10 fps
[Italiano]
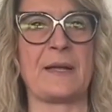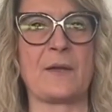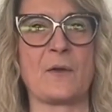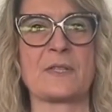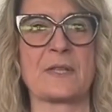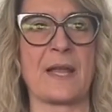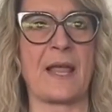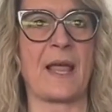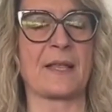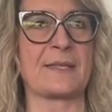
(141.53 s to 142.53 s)
le
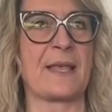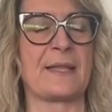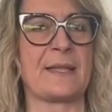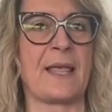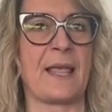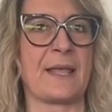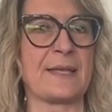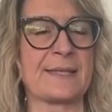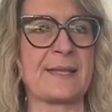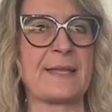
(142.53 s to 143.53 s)
nostre aziende
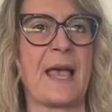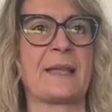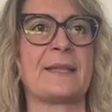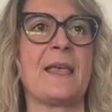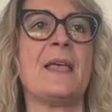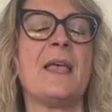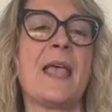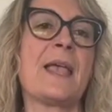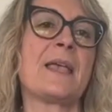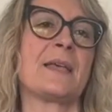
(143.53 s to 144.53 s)
insediate
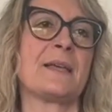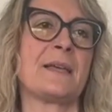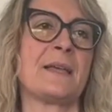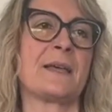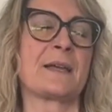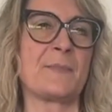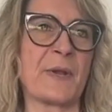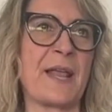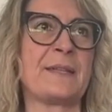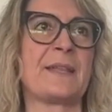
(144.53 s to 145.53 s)
e eh,
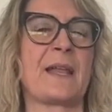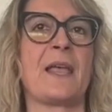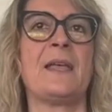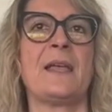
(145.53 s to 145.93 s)
riprendere